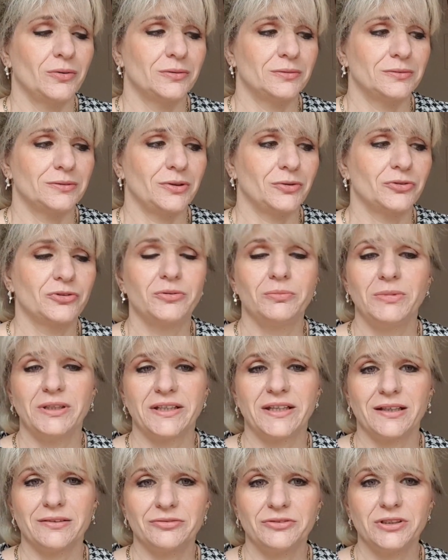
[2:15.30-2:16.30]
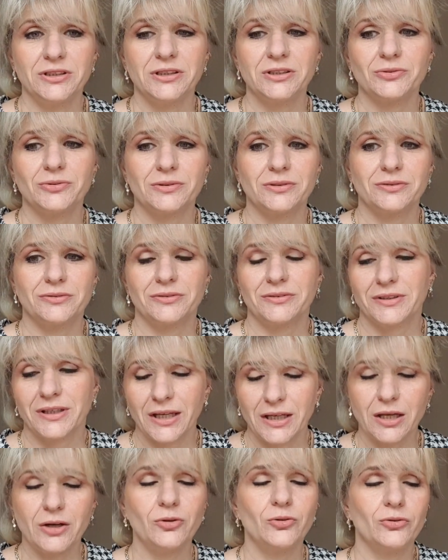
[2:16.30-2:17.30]
und auch ziemlich heftig und
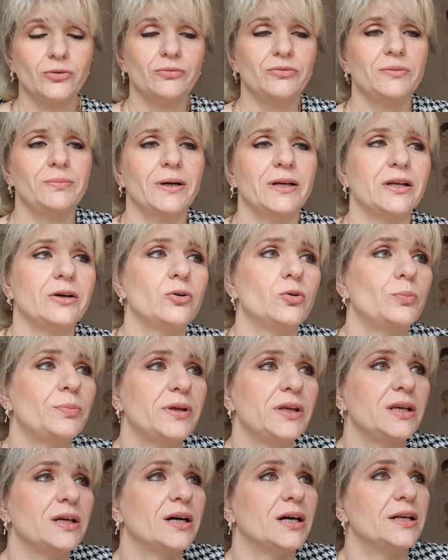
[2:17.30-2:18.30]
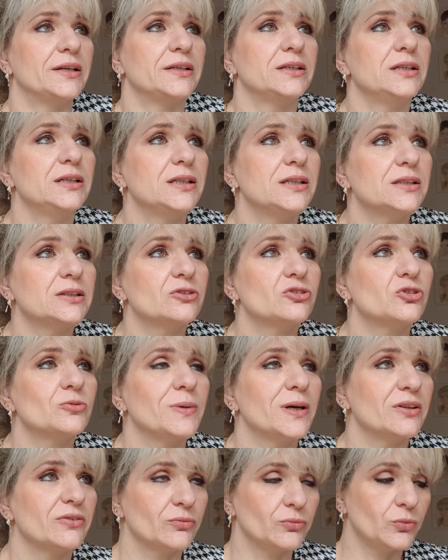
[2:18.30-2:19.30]
genauso wie bei der OP halt hinten
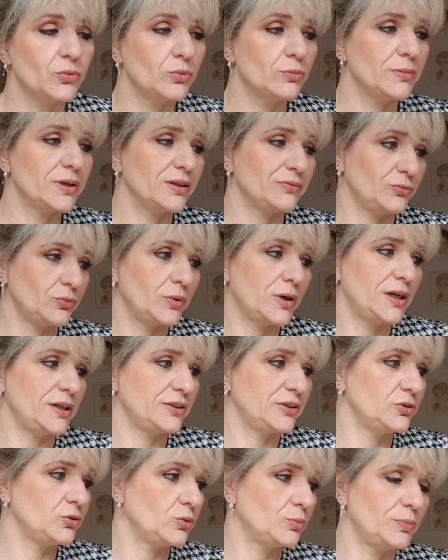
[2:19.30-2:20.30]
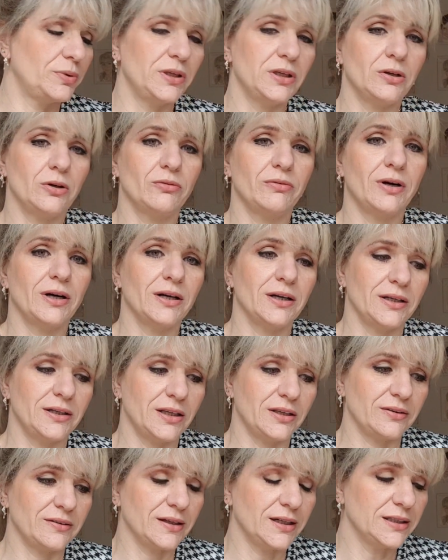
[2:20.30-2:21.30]
Schmerz, wo, mal, wo halt die OP auch war, an
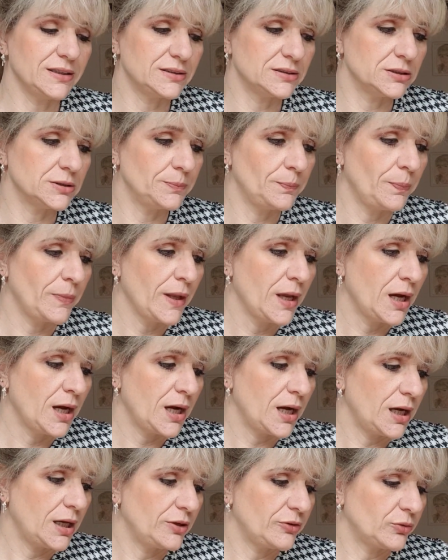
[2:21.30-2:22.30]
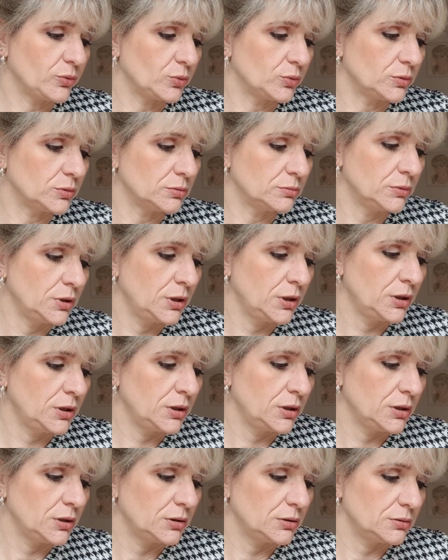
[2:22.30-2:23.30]
der Seite. Also
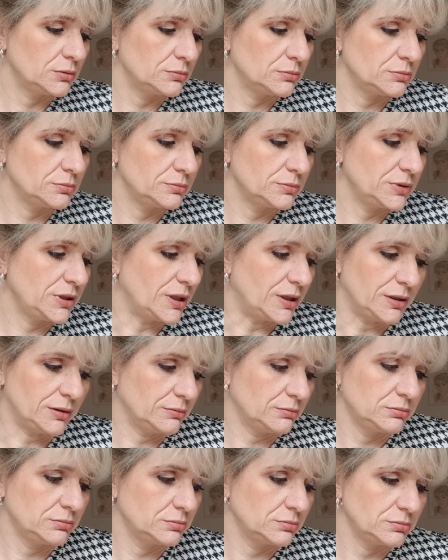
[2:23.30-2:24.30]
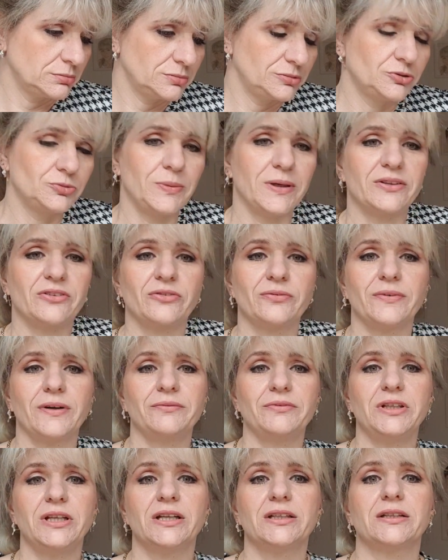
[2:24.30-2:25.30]
ja, Schmerzen
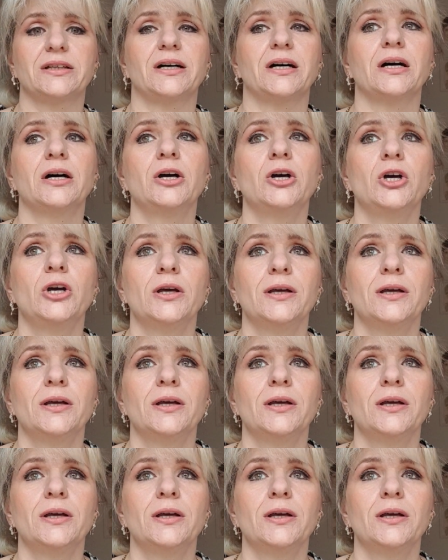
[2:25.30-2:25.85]
waren wieder da.